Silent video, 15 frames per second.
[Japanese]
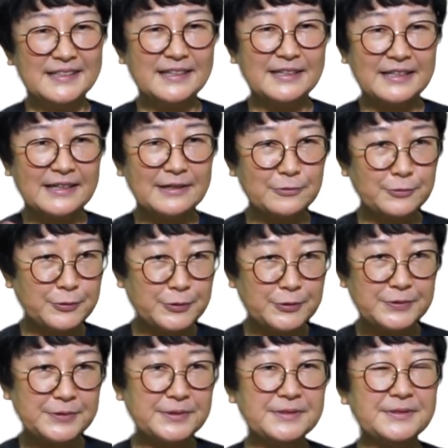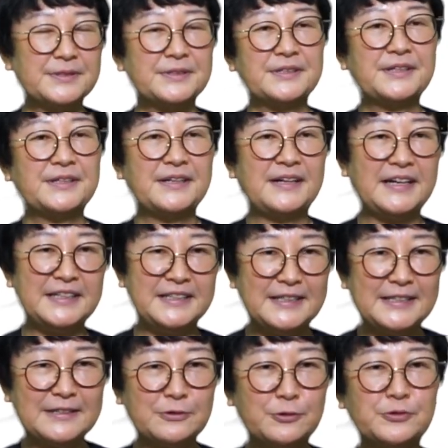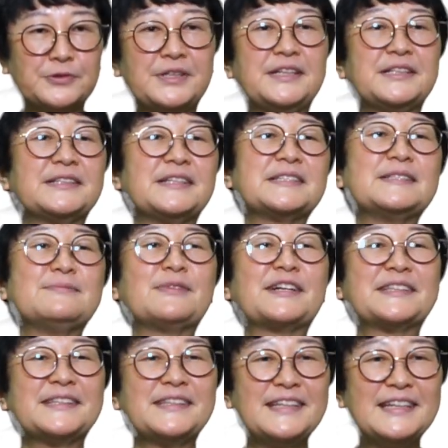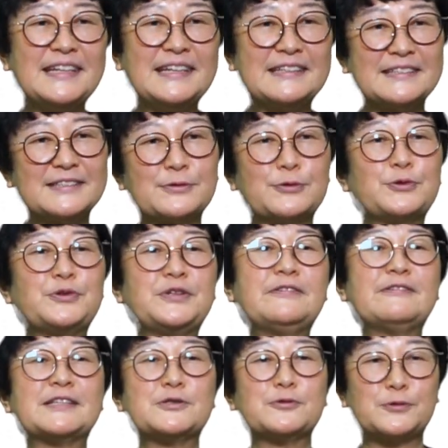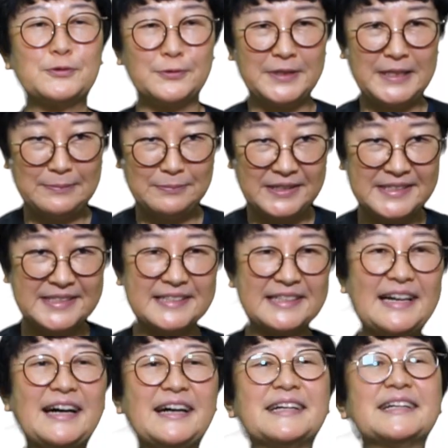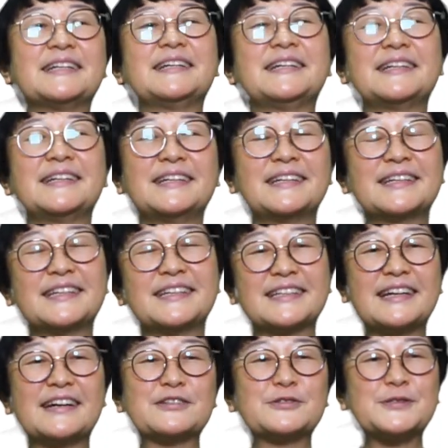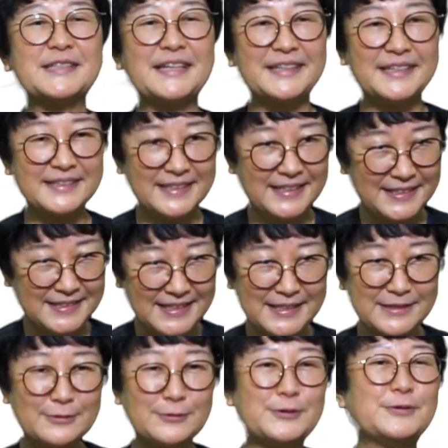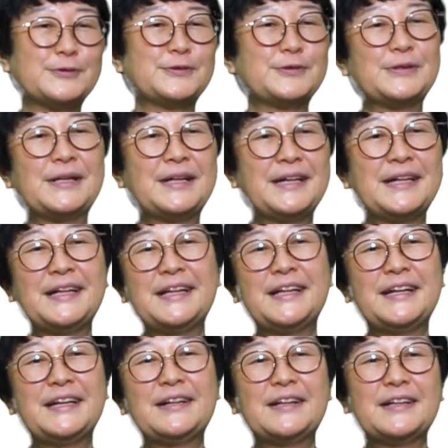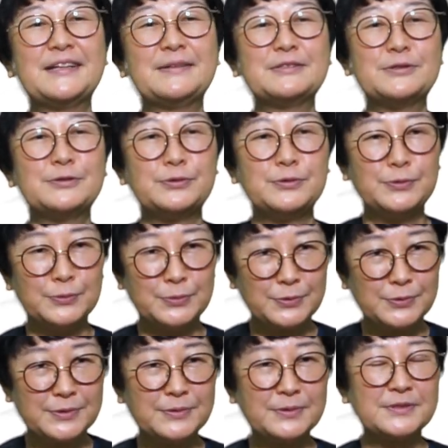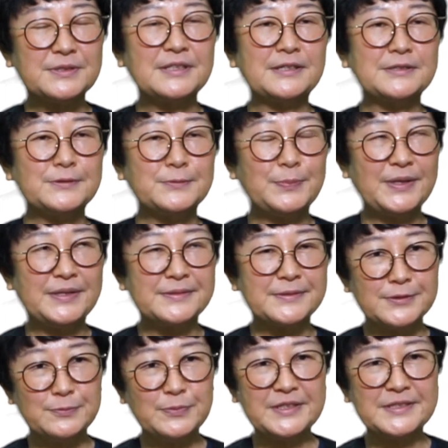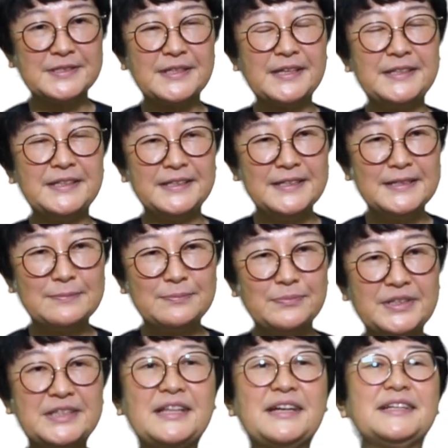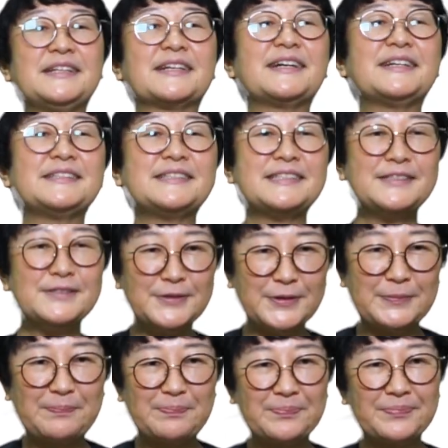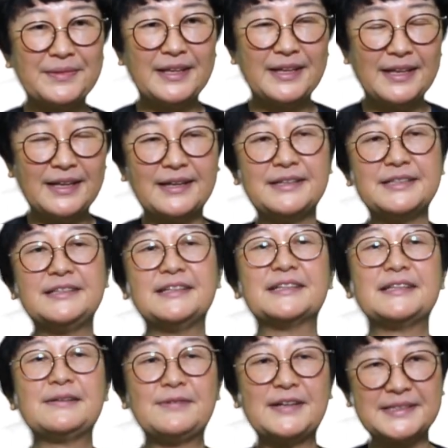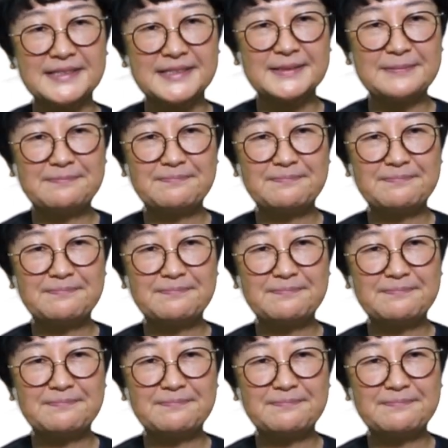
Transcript: 彼がこう入り込んでいってしまってそこにはちょっと秘密が隠されていたというちょっとサスペンスミステリーみたいな感じの映画になってます。